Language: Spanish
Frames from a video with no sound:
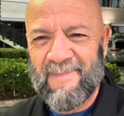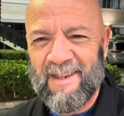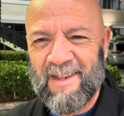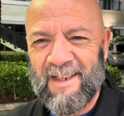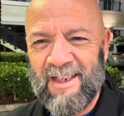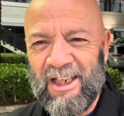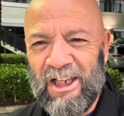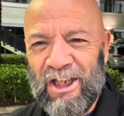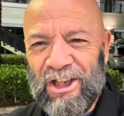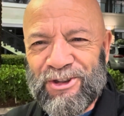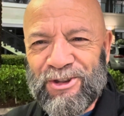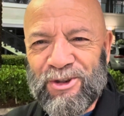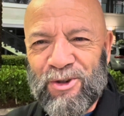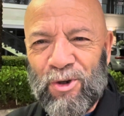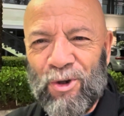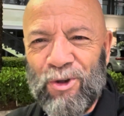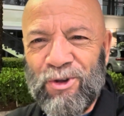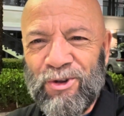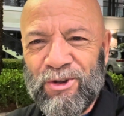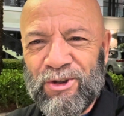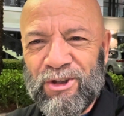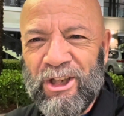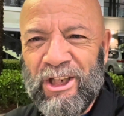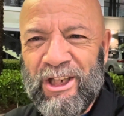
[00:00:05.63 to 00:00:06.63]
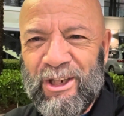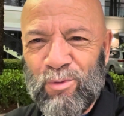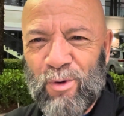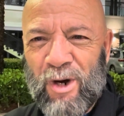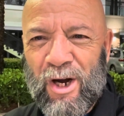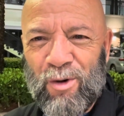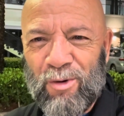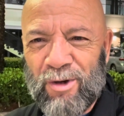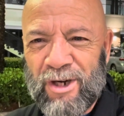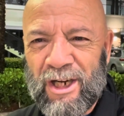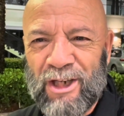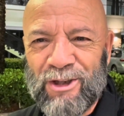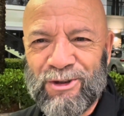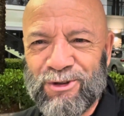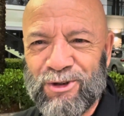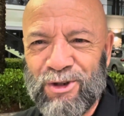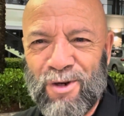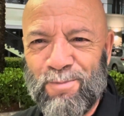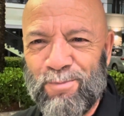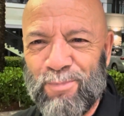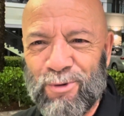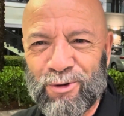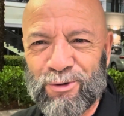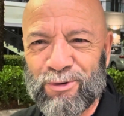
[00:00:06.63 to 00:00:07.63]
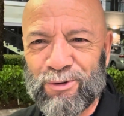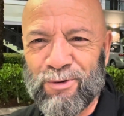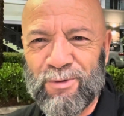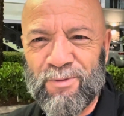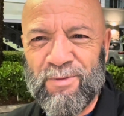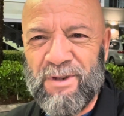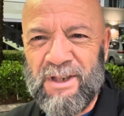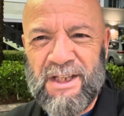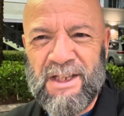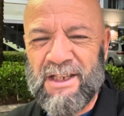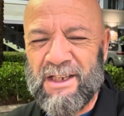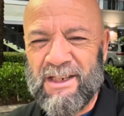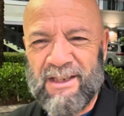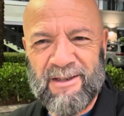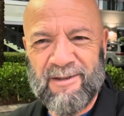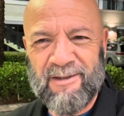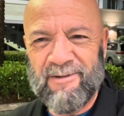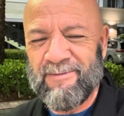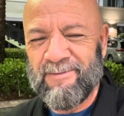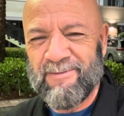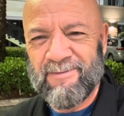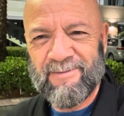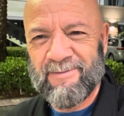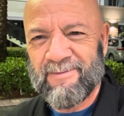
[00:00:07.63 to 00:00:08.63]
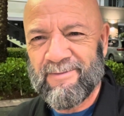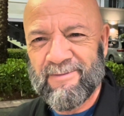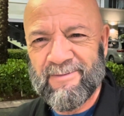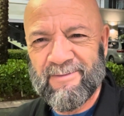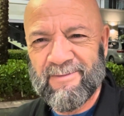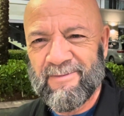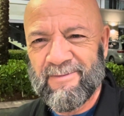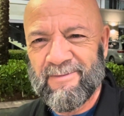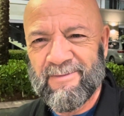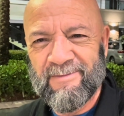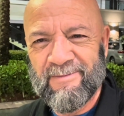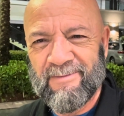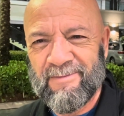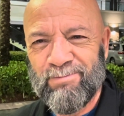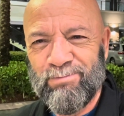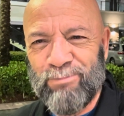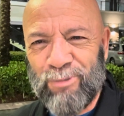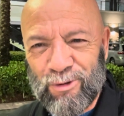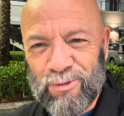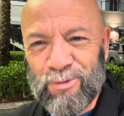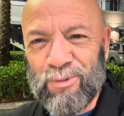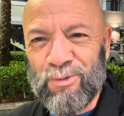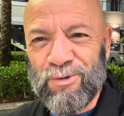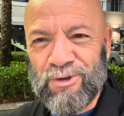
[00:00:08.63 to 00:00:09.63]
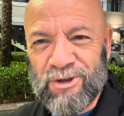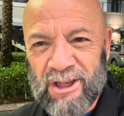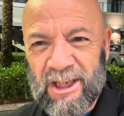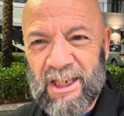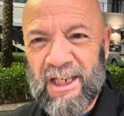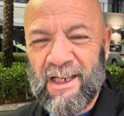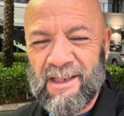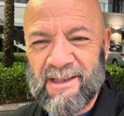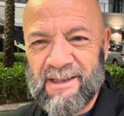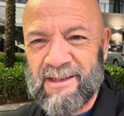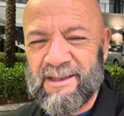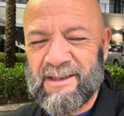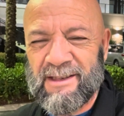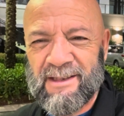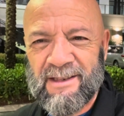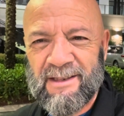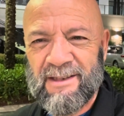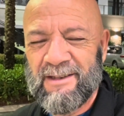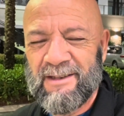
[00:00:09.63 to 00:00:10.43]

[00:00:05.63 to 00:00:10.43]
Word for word: Es continua oración por tu vida, por tus hijas.